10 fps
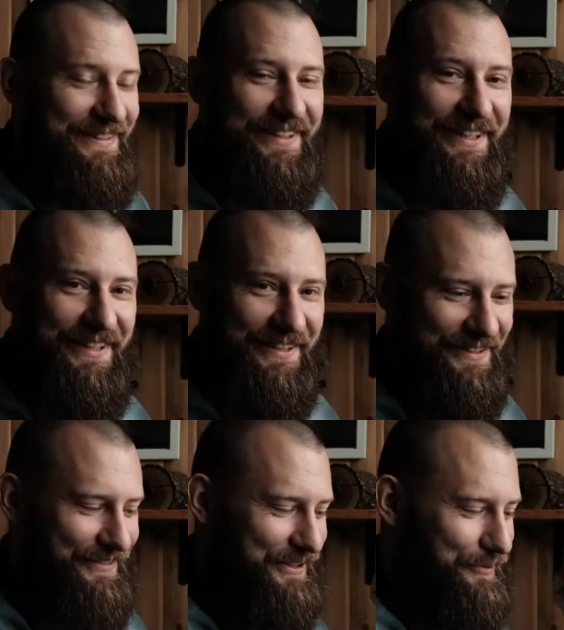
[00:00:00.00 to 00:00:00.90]
i zadanie
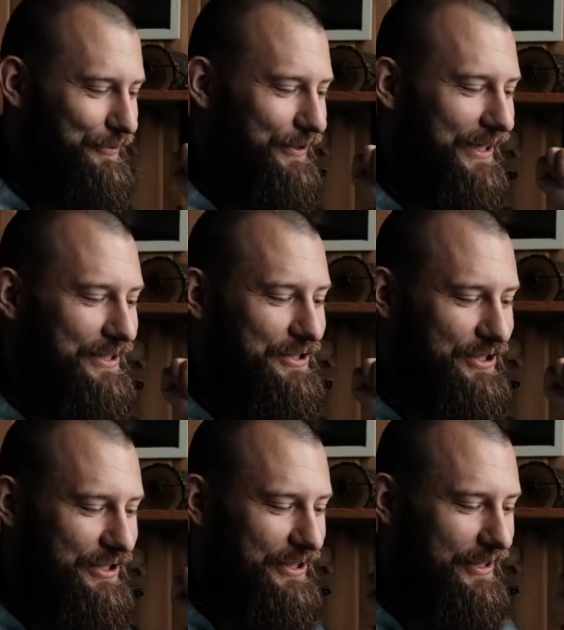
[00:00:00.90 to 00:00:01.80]
nazywa się
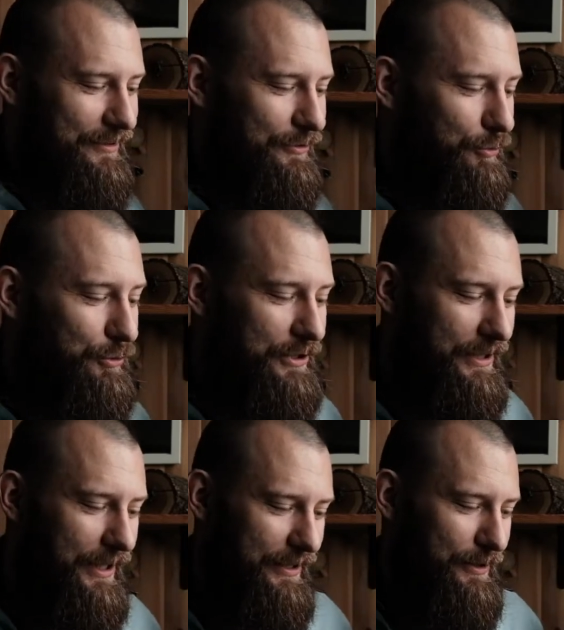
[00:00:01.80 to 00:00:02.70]
ograniczenia,
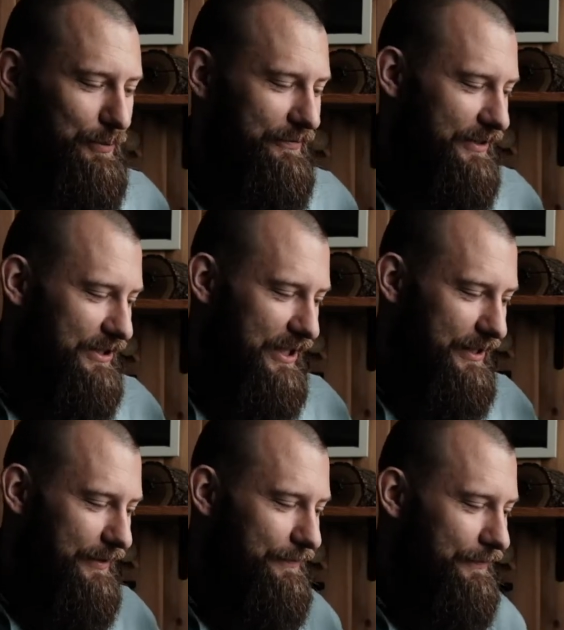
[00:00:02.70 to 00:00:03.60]
rutyna i powtarzanie.